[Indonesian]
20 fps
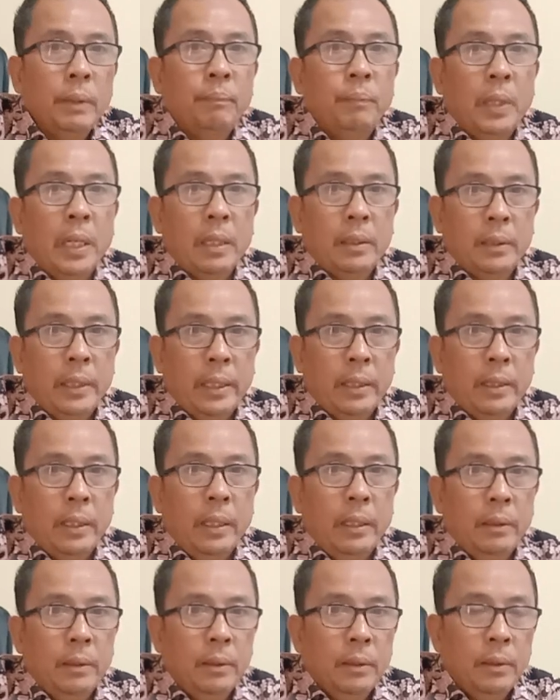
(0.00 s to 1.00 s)

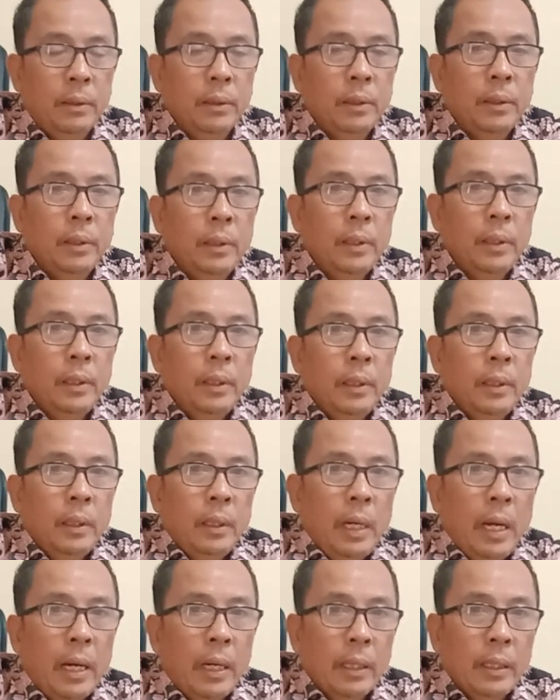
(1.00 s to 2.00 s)
dipraktekkan
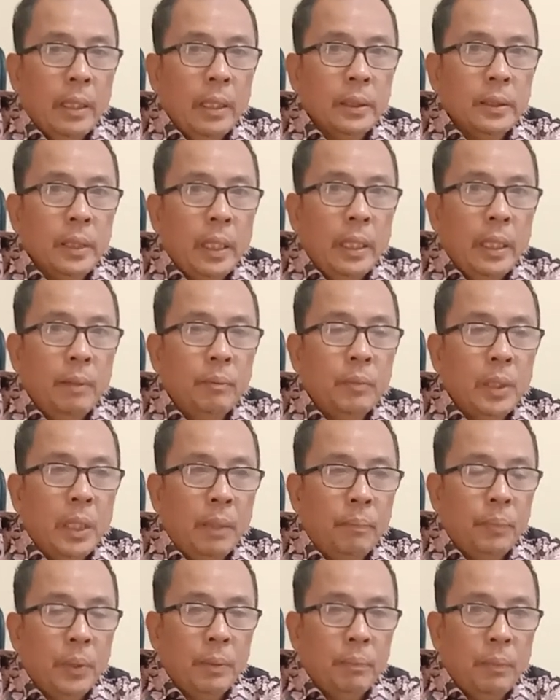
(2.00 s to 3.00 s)
agar saya
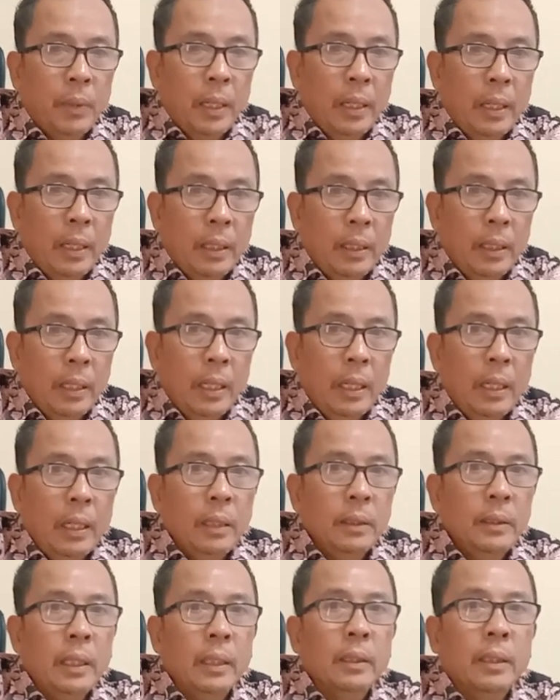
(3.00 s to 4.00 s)
mendapat
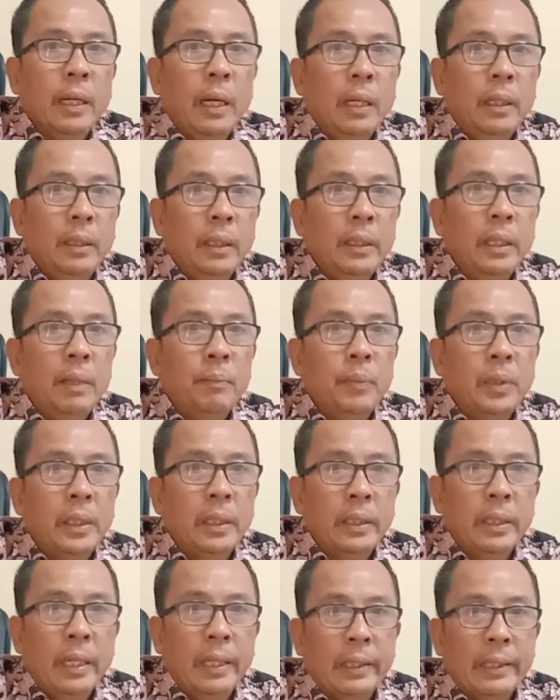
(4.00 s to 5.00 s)
pahala dan kalian yang
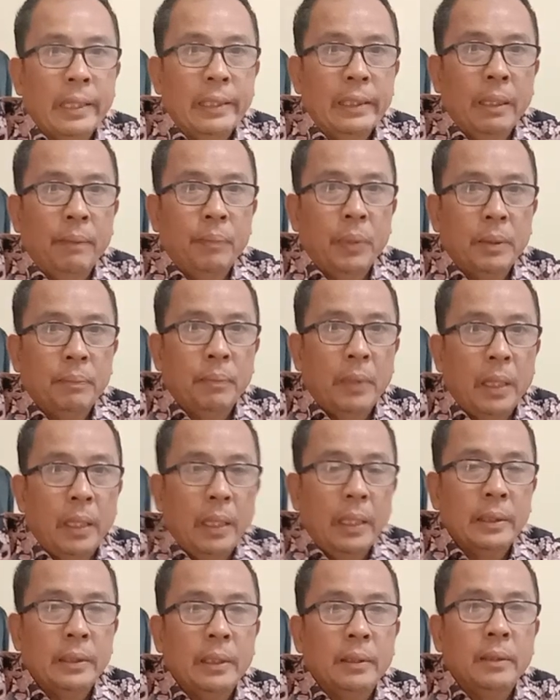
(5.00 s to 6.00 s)
mendengarkan dapat
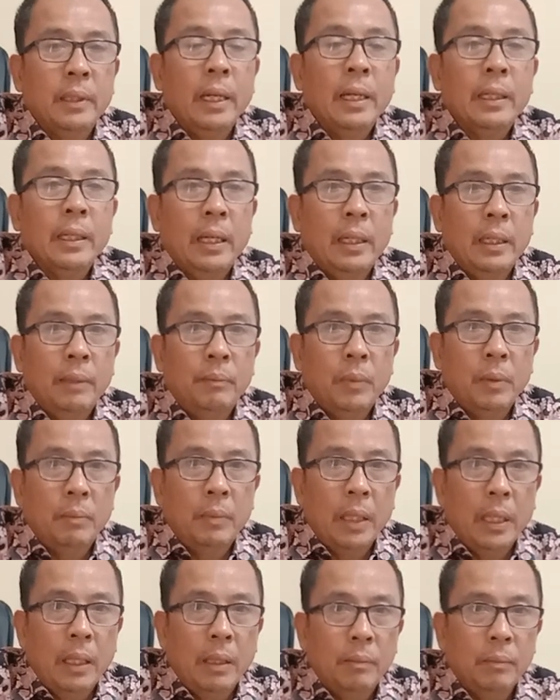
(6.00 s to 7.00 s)
pahala setelah kalian
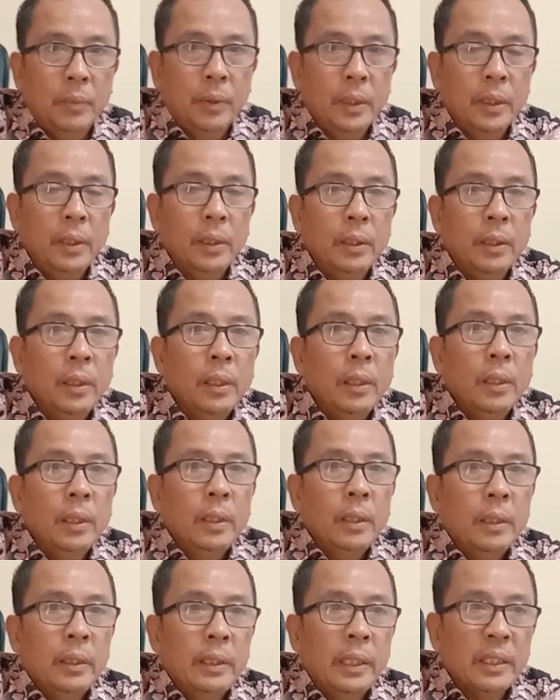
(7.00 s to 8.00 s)
memahami
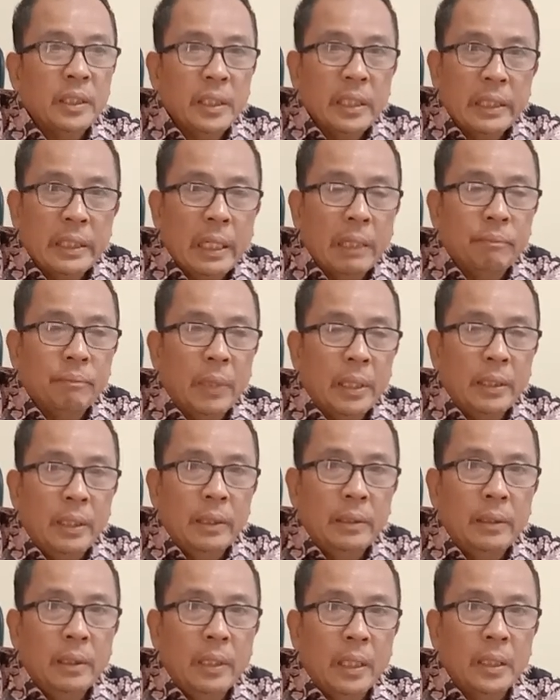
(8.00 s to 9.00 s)
yang singkat
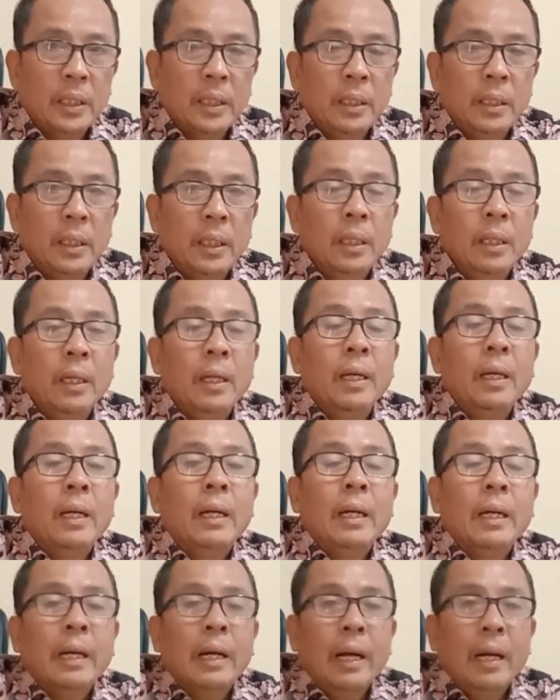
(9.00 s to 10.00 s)
padat jelas ini
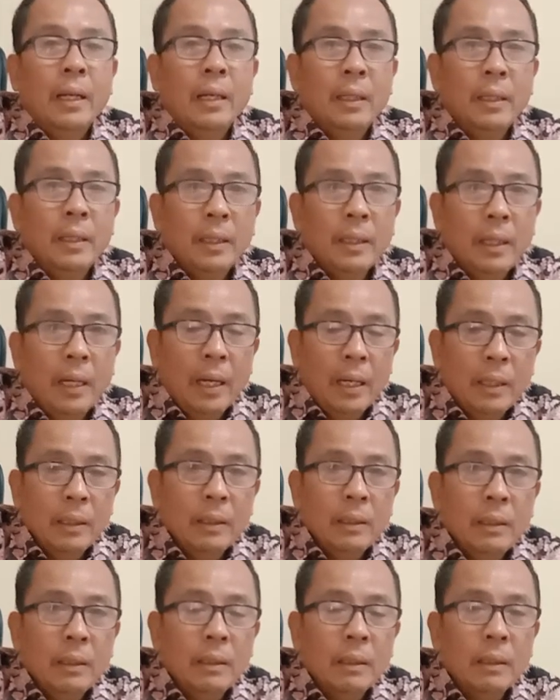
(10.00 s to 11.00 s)

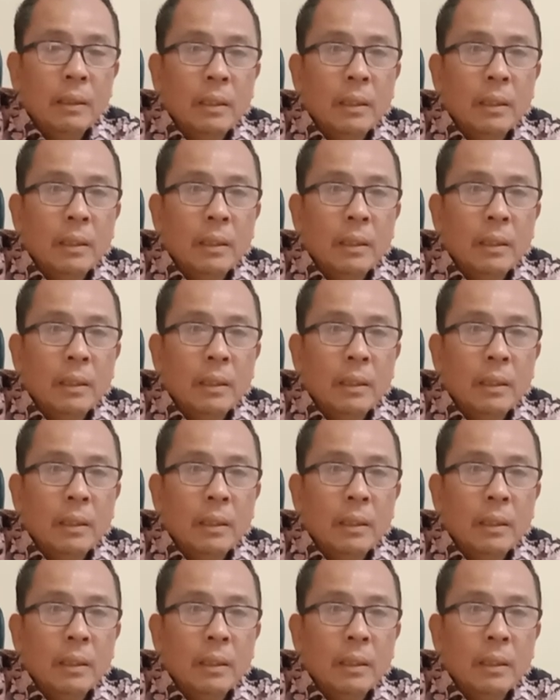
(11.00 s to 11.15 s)
kalian